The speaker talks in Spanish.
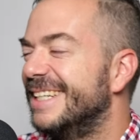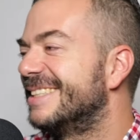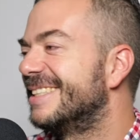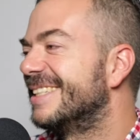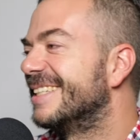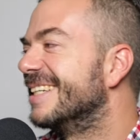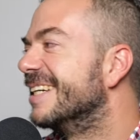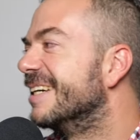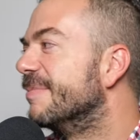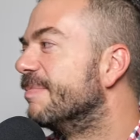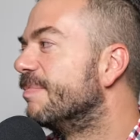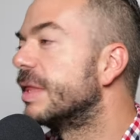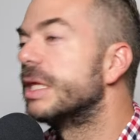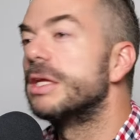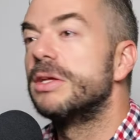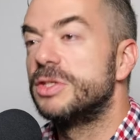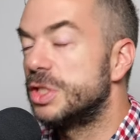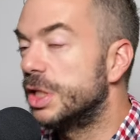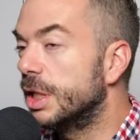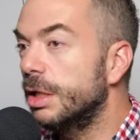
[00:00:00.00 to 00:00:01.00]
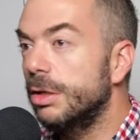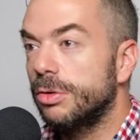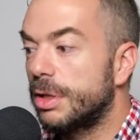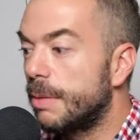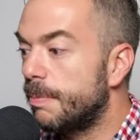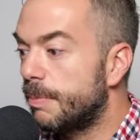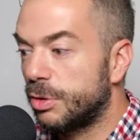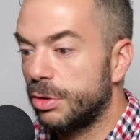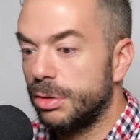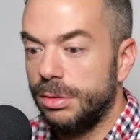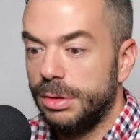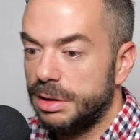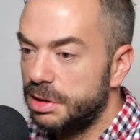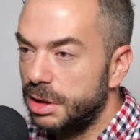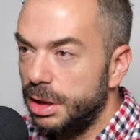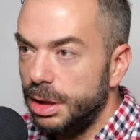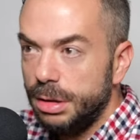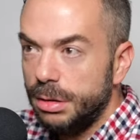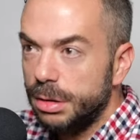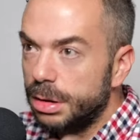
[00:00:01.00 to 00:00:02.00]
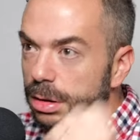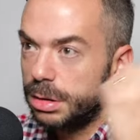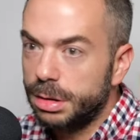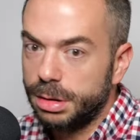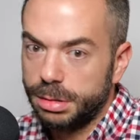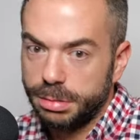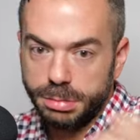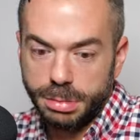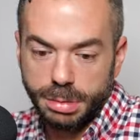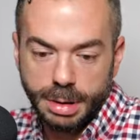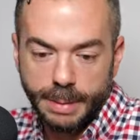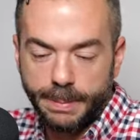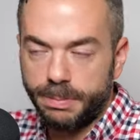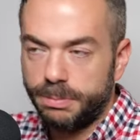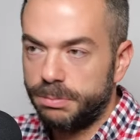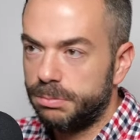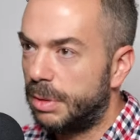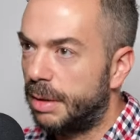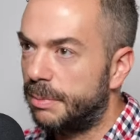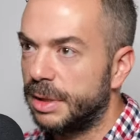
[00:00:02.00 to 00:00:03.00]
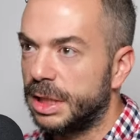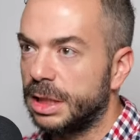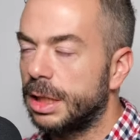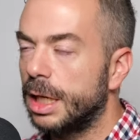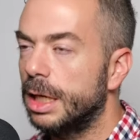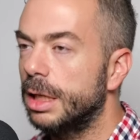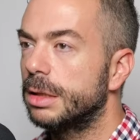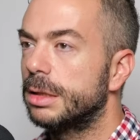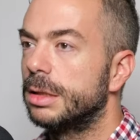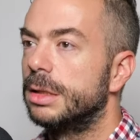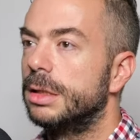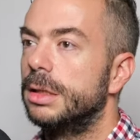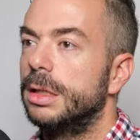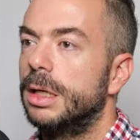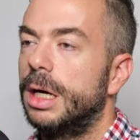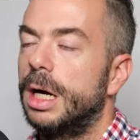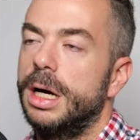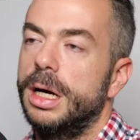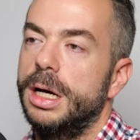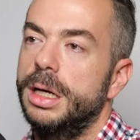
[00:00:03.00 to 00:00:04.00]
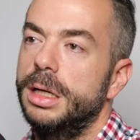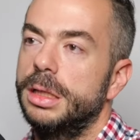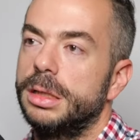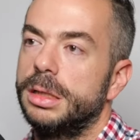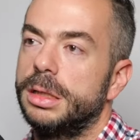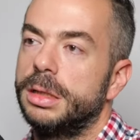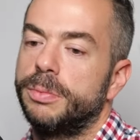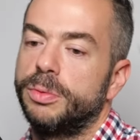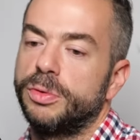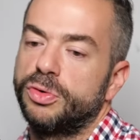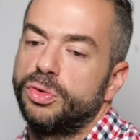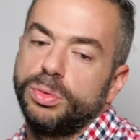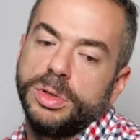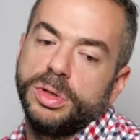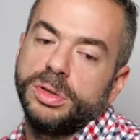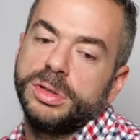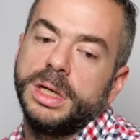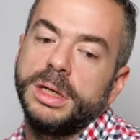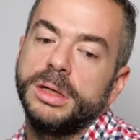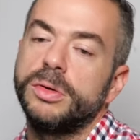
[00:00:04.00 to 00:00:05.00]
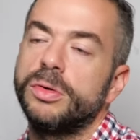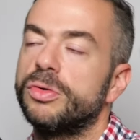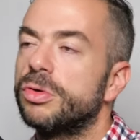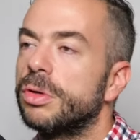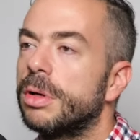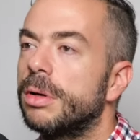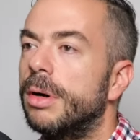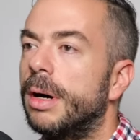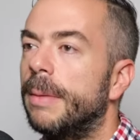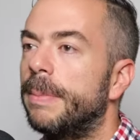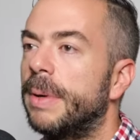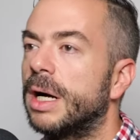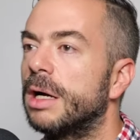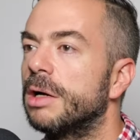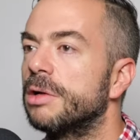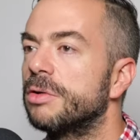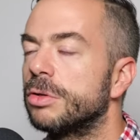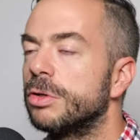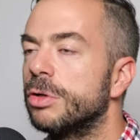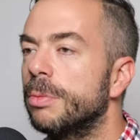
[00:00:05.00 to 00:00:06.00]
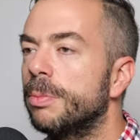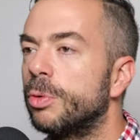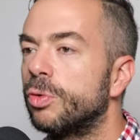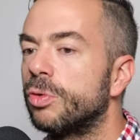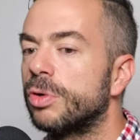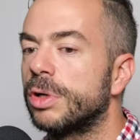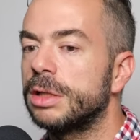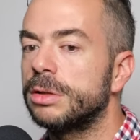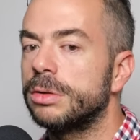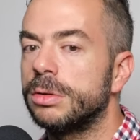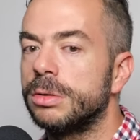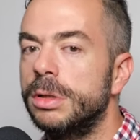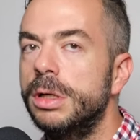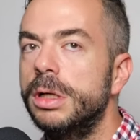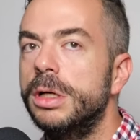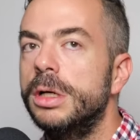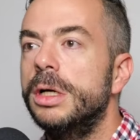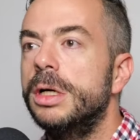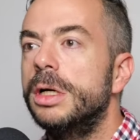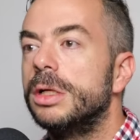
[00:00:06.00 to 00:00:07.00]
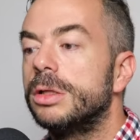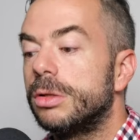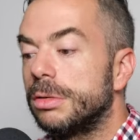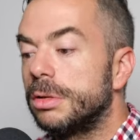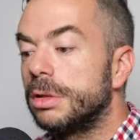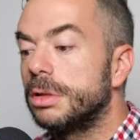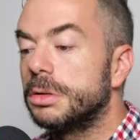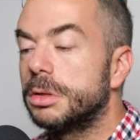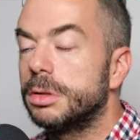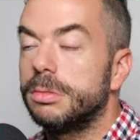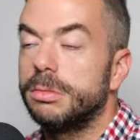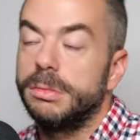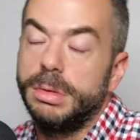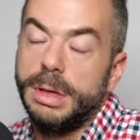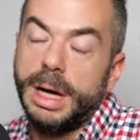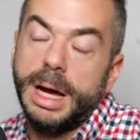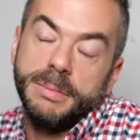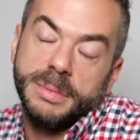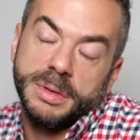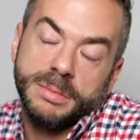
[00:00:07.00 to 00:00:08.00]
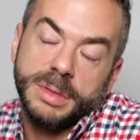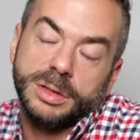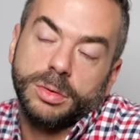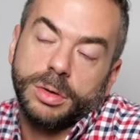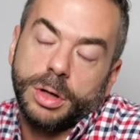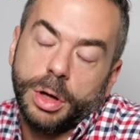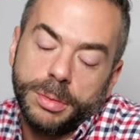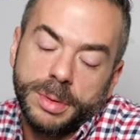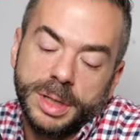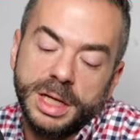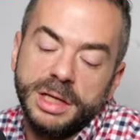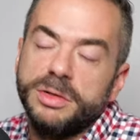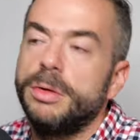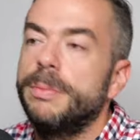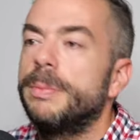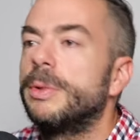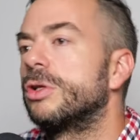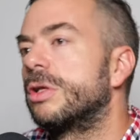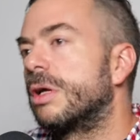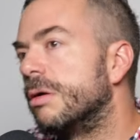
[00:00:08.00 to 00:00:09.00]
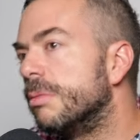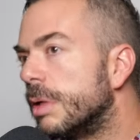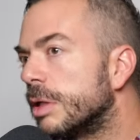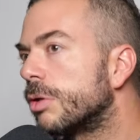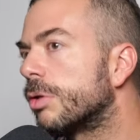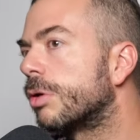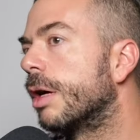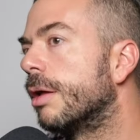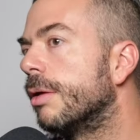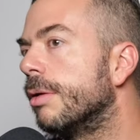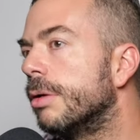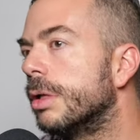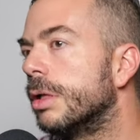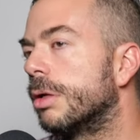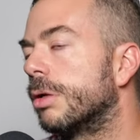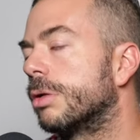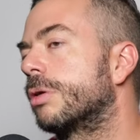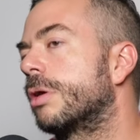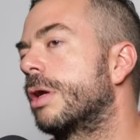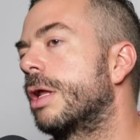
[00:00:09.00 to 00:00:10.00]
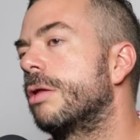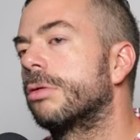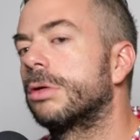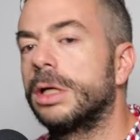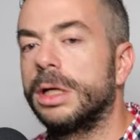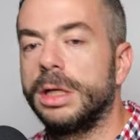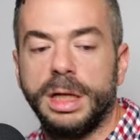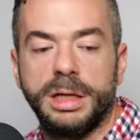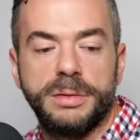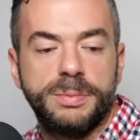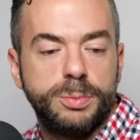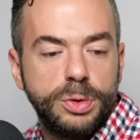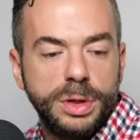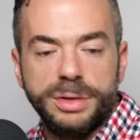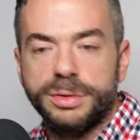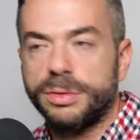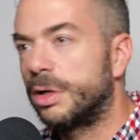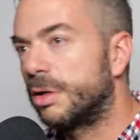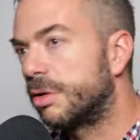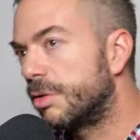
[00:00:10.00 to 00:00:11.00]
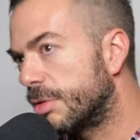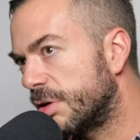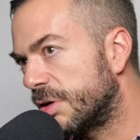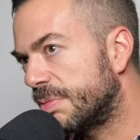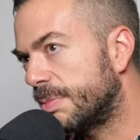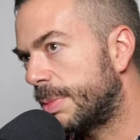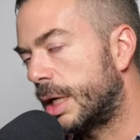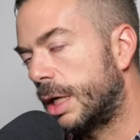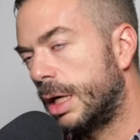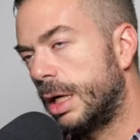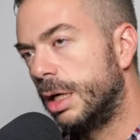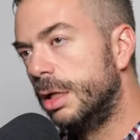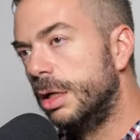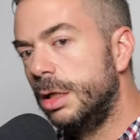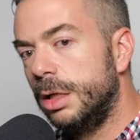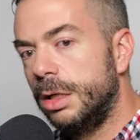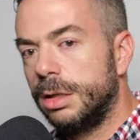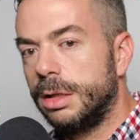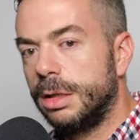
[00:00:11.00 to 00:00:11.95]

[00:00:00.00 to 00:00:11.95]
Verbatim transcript: Este, sí, o sea, empezó así, a, brincar. Ajá, y pues tuvieron que incluso apagar el sonido por un rato, ¿no? Entonces, a mí me ha tocado ver eso, pero también me ha tocado del otro lado que las puras conexiones para